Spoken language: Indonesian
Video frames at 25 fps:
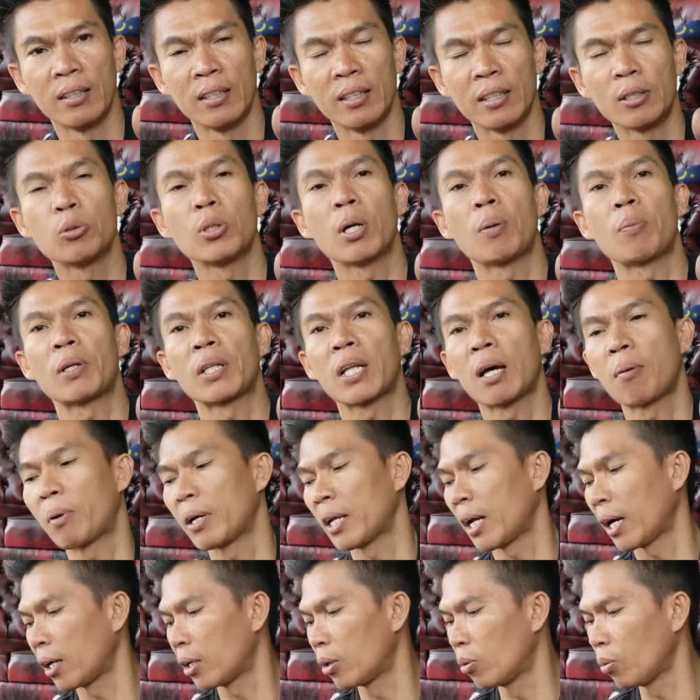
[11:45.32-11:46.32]
itu yang
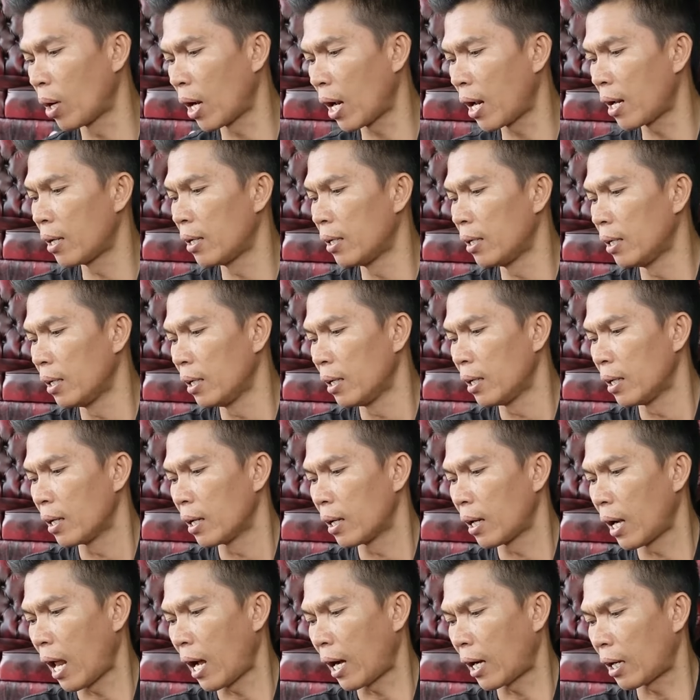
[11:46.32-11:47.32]
pertama yang kedua
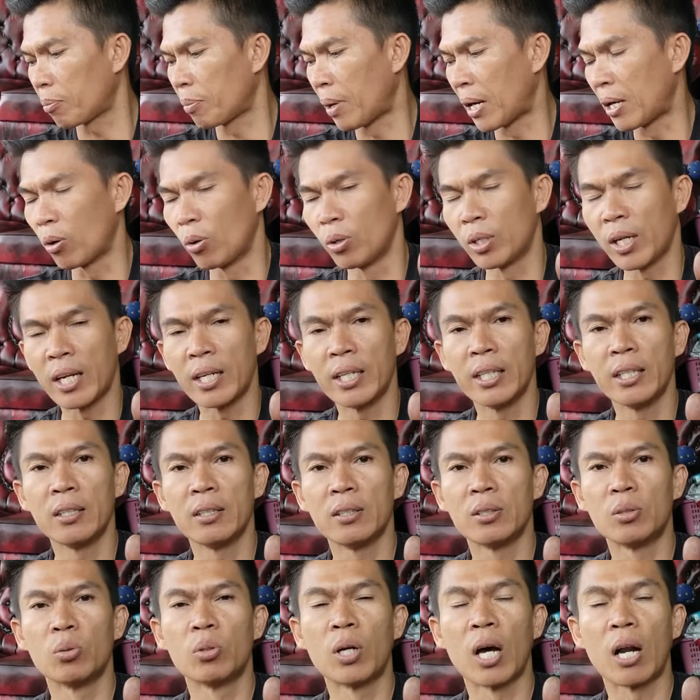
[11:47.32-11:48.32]
lakar bandulnya
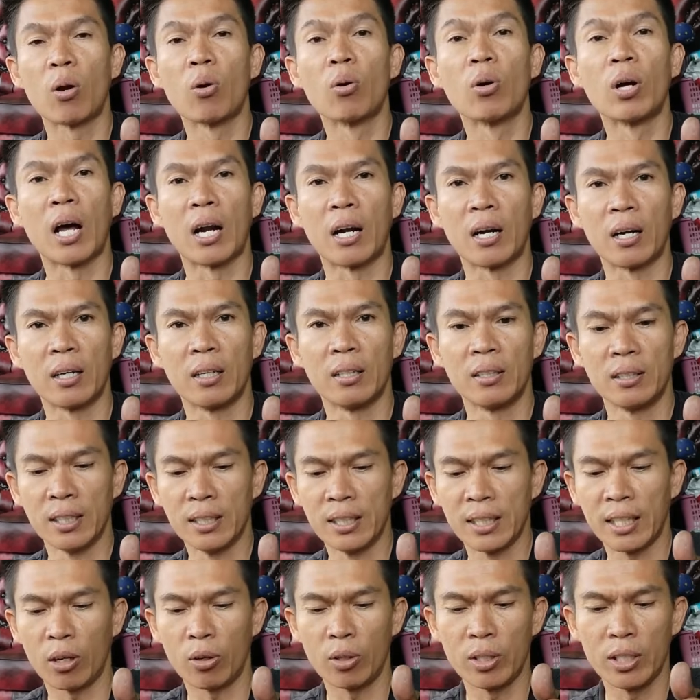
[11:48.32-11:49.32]
ini juga longgar
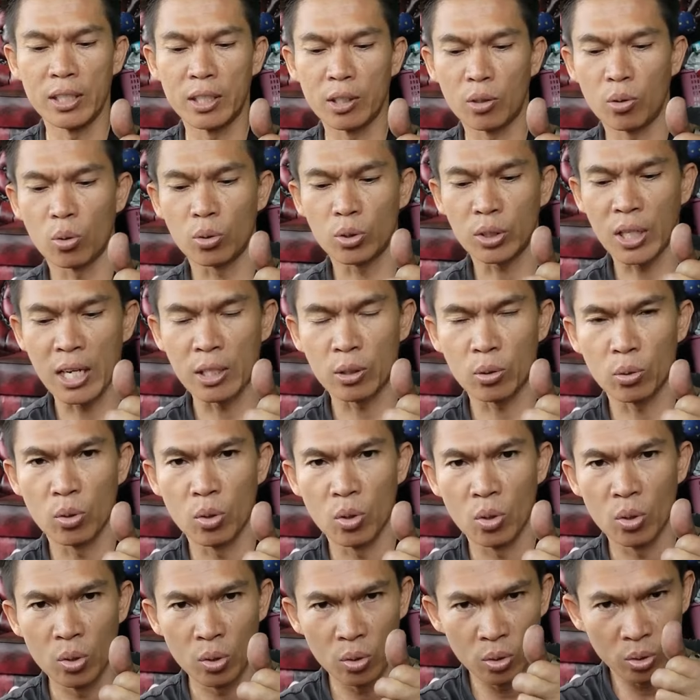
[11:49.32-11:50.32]
jadi kalau ini dikocak itu
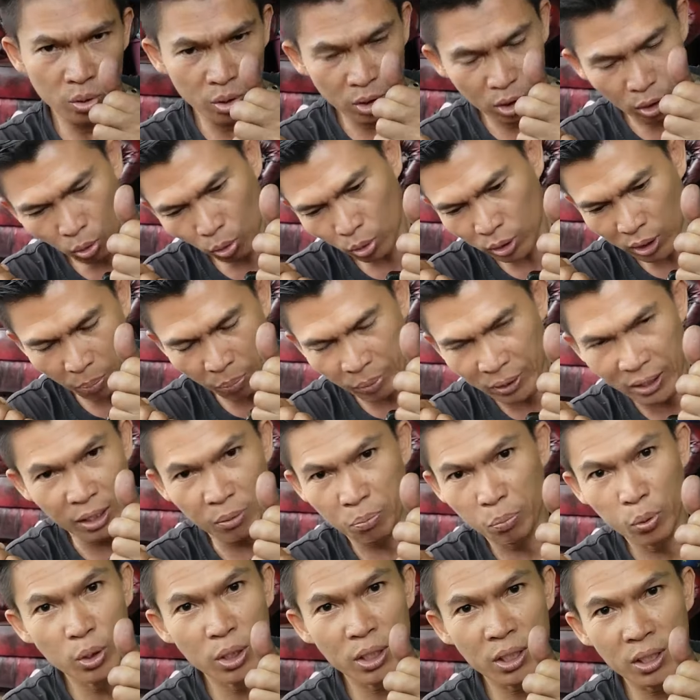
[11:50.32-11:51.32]
dikocak
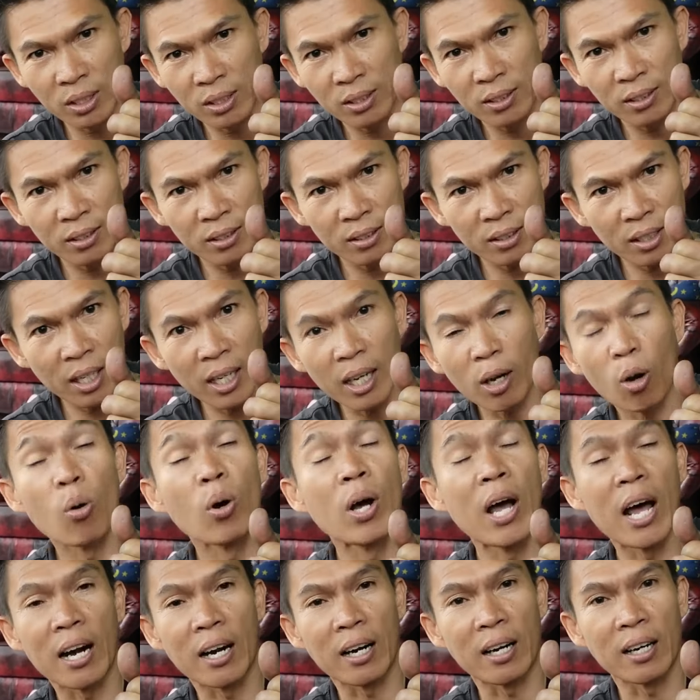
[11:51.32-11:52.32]
begini bunyi eh
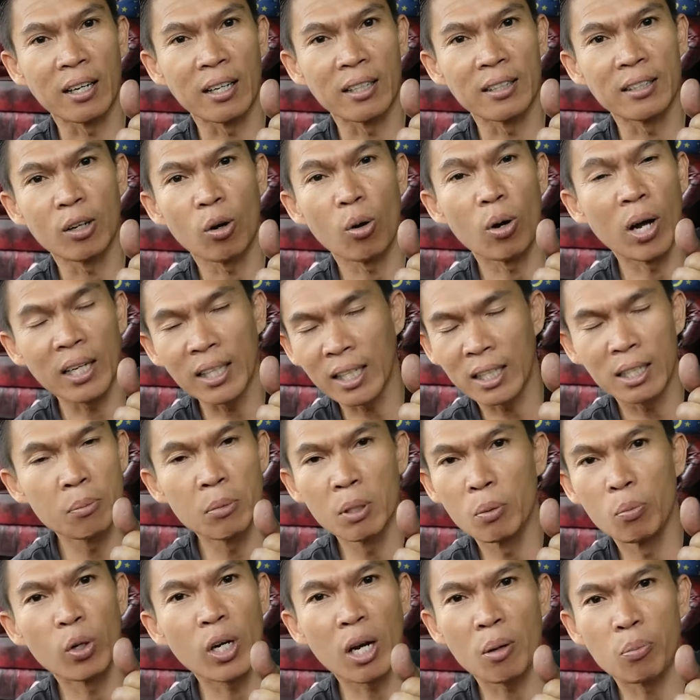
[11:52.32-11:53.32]
longgar longgar
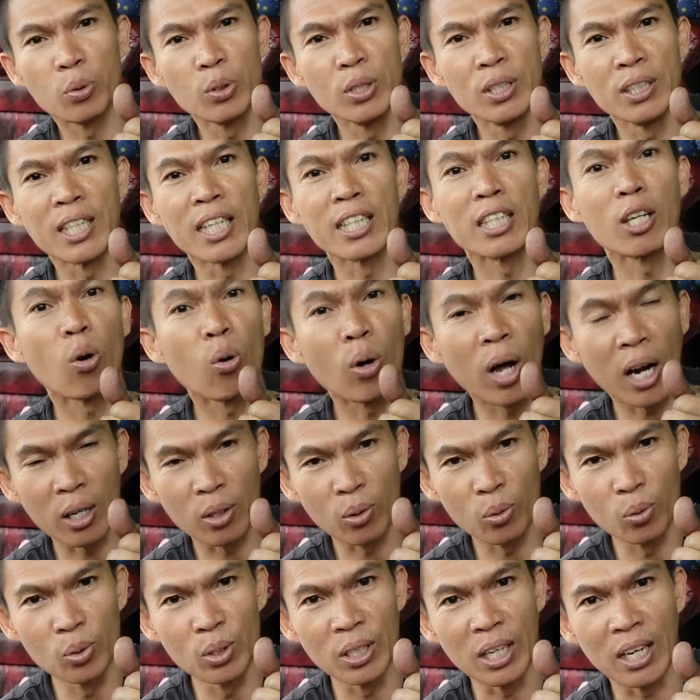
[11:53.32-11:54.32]
nanti menimbulkan bunyi jadi
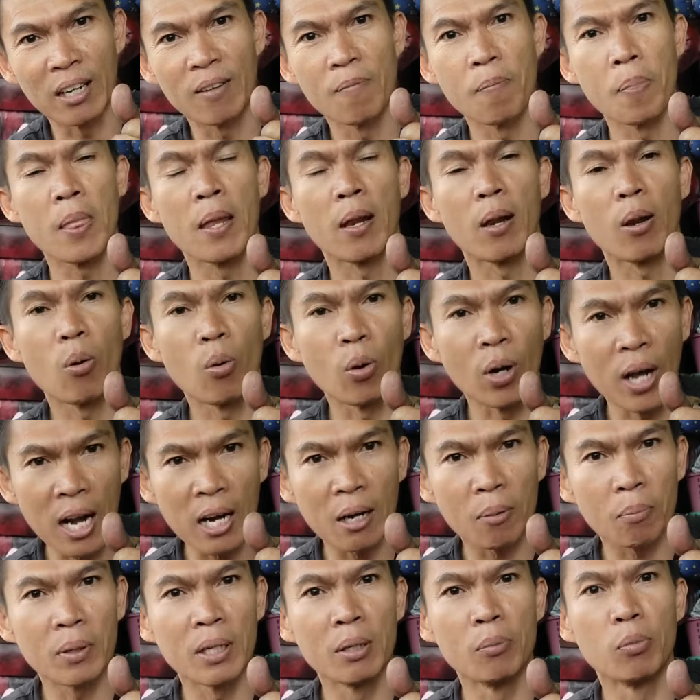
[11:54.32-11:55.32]
longgar dulu ya
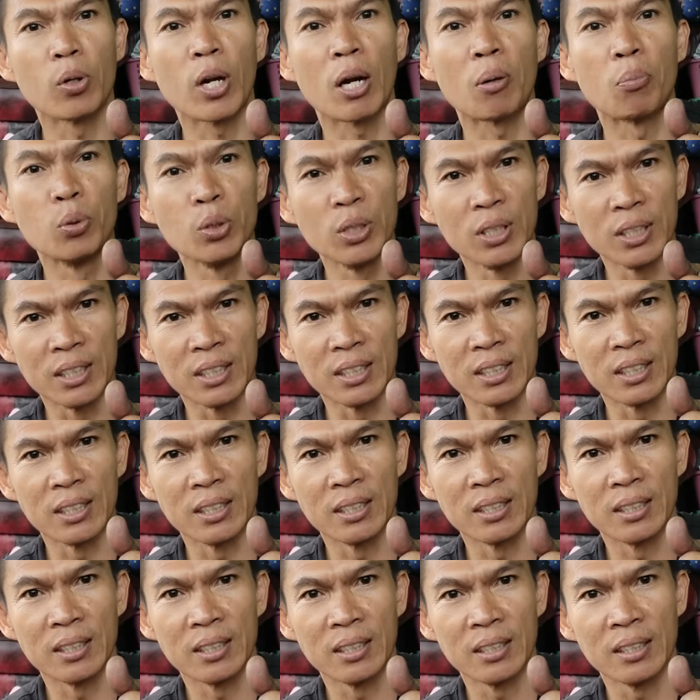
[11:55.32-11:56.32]
longgar menimbulkan bunyi
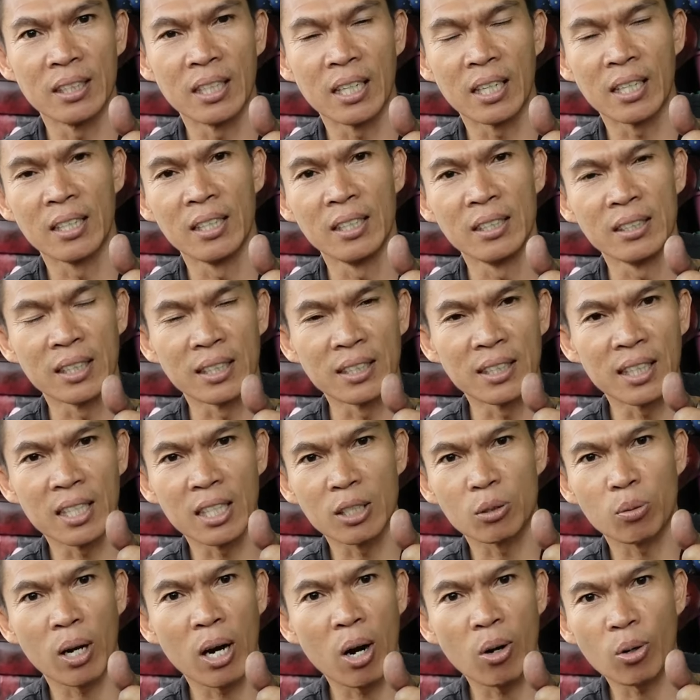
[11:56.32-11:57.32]
ya jadi
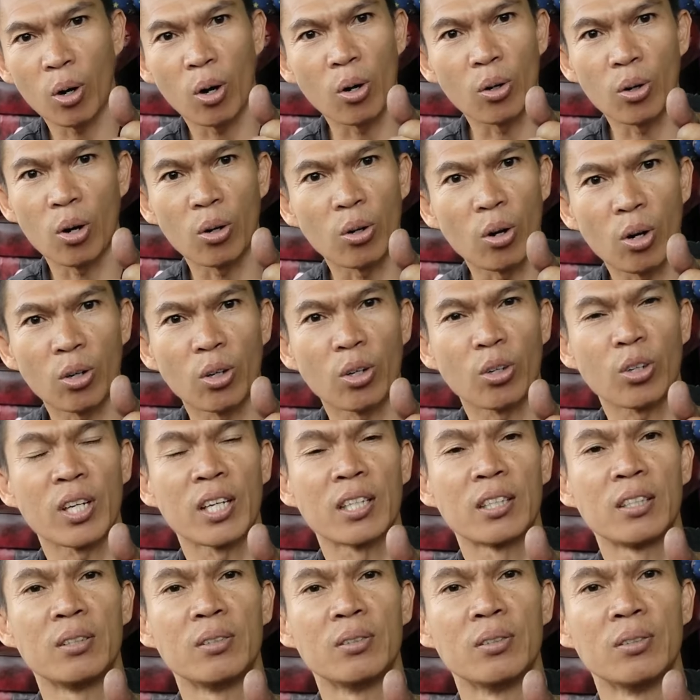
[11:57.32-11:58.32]
ada suara tok tok tok
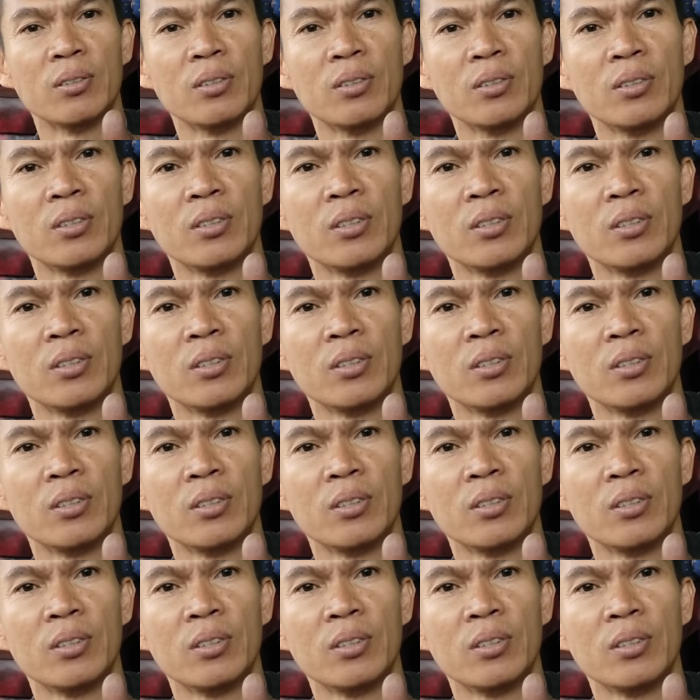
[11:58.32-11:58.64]
toknya gitu